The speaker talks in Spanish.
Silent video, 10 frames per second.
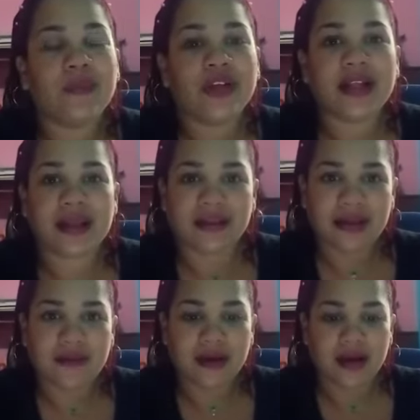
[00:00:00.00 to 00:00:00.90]
muy
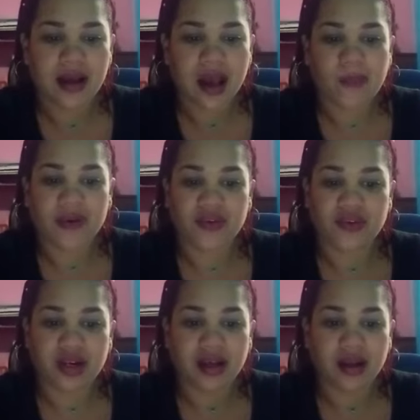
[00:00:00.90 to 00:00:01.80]
creativa,
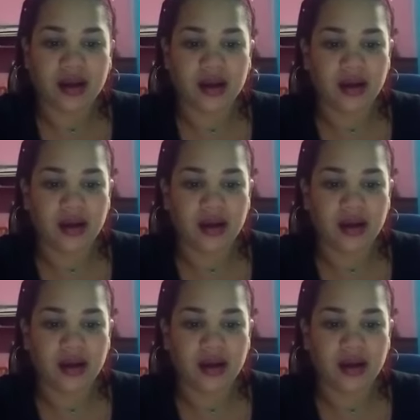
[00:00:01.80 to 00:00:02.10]
apasionada.